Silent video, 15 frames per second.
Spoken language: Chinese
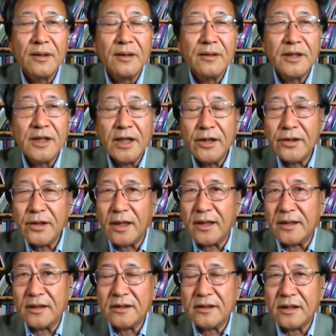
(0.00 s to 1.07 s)
你听着
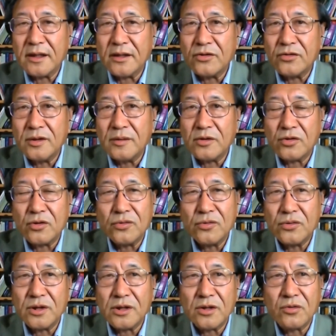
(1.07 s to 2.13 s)
好像这个中印冲
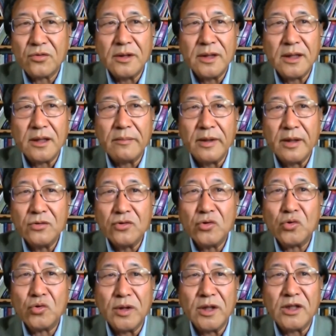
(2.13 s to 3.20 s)
突是国内的民族
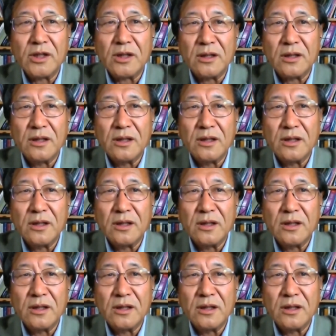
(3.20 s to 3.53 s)
主义者